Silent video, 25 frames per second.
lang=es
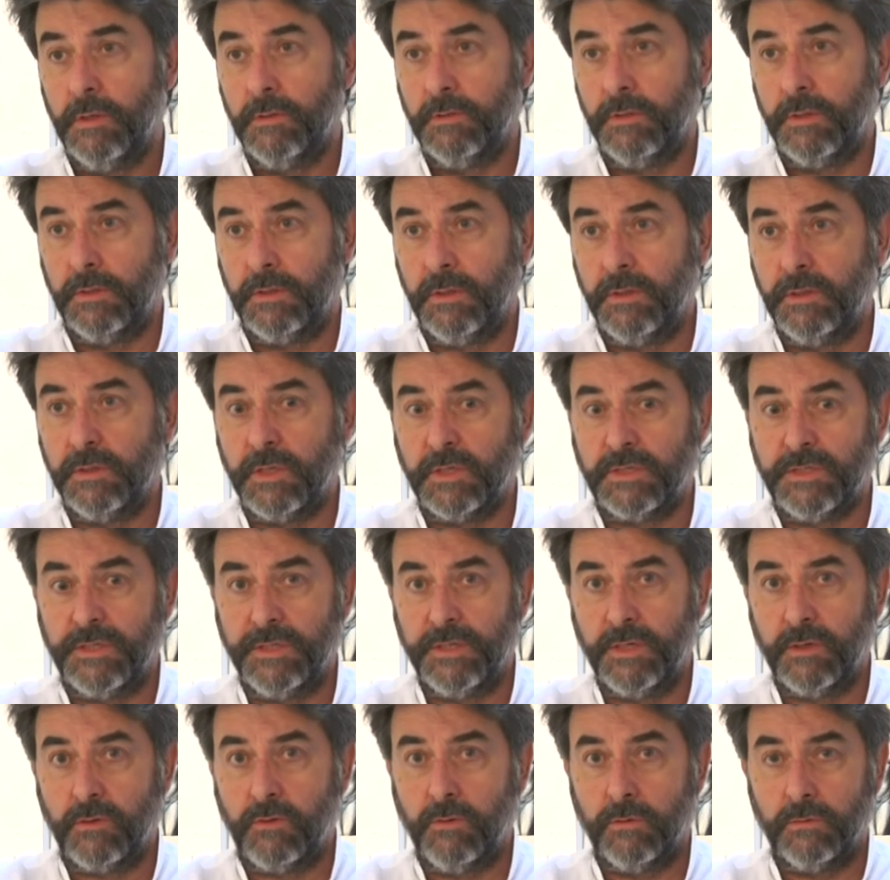de tinta
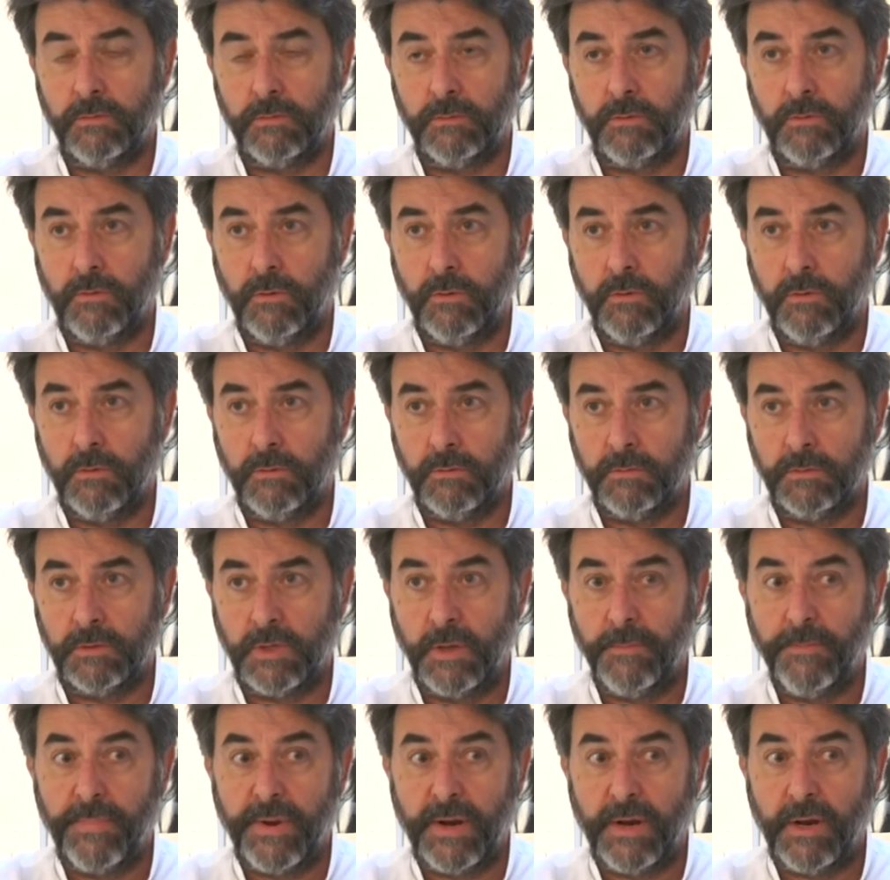china con, con
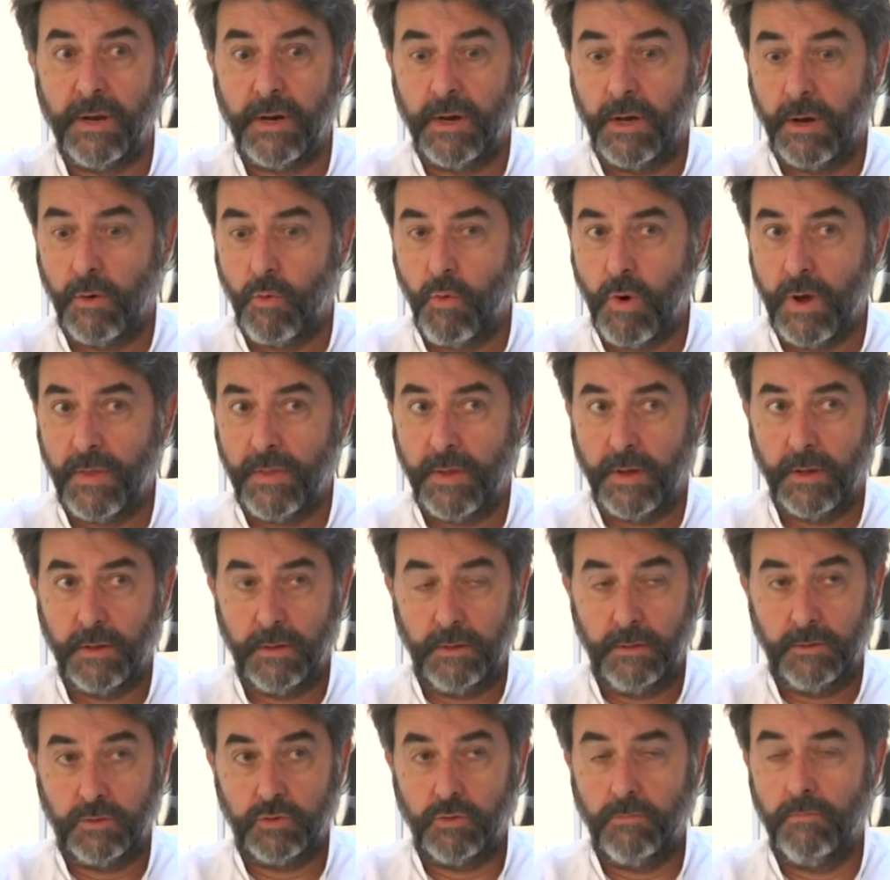témpera aguada
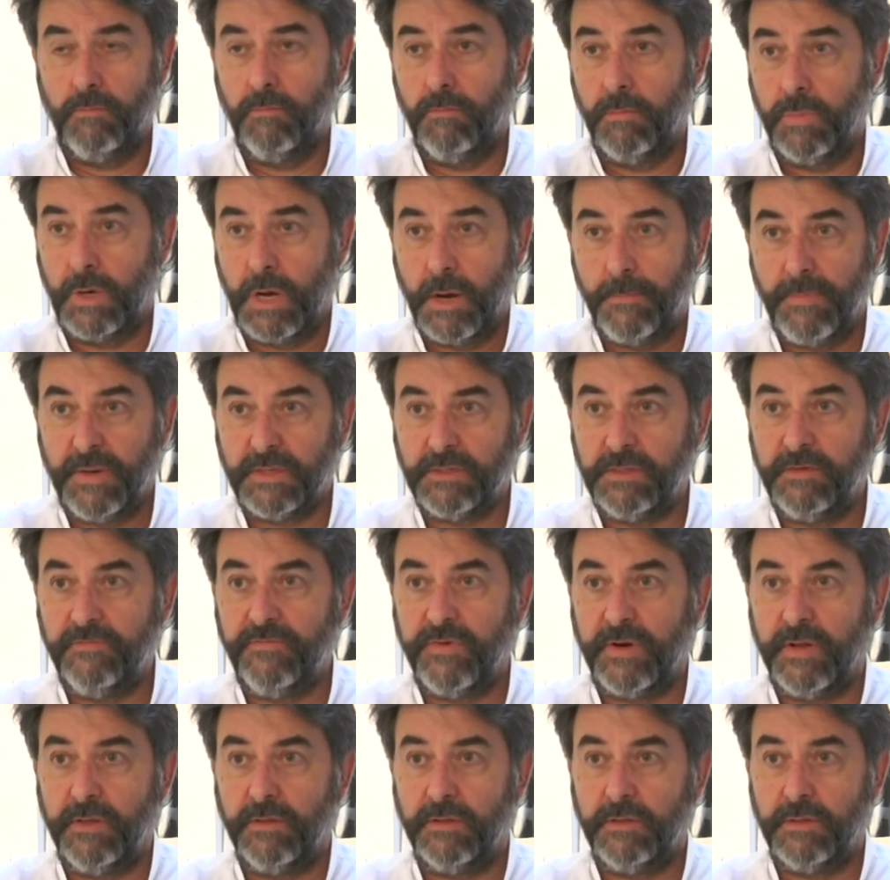y son capas
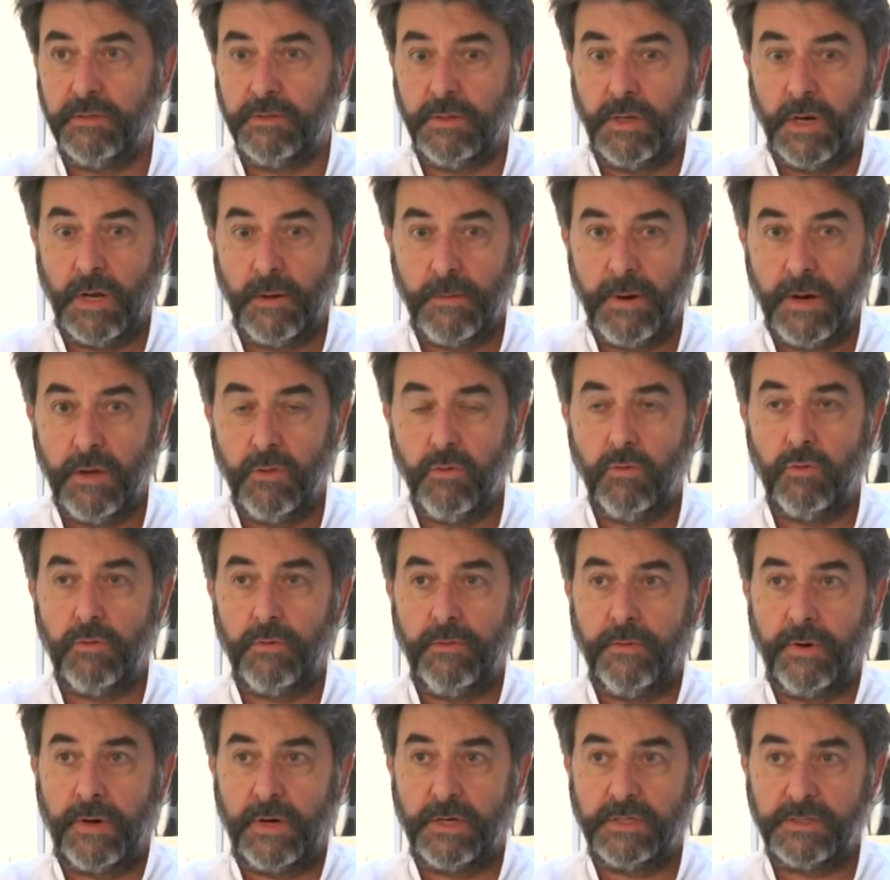diferentes de
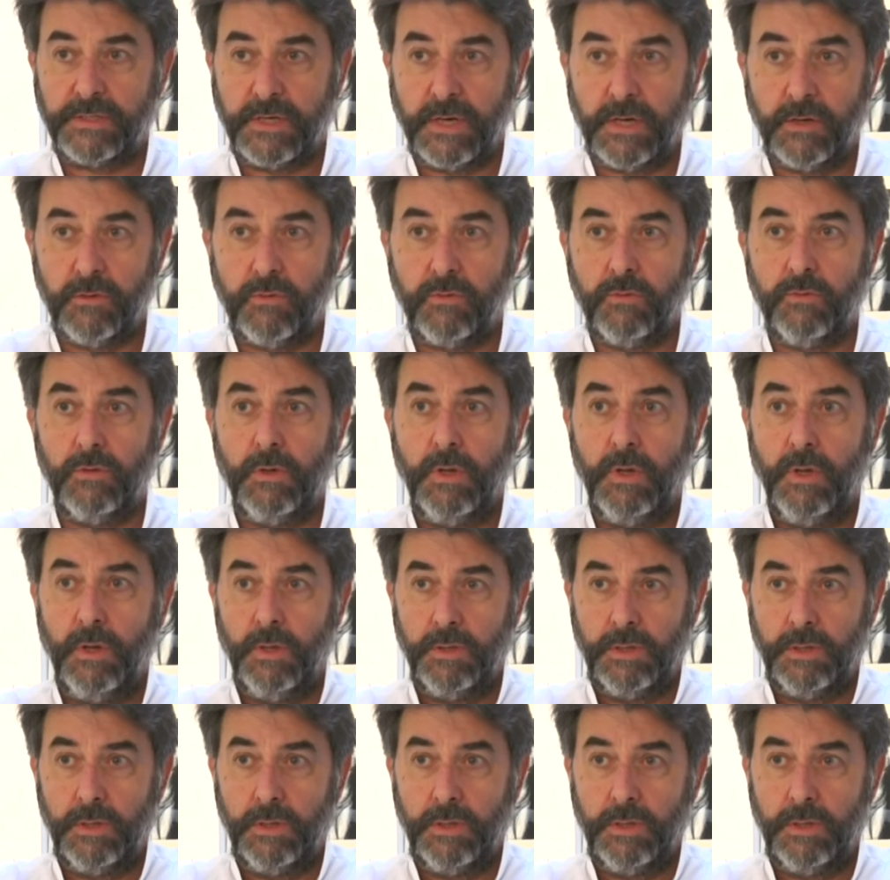lavado, de rascado,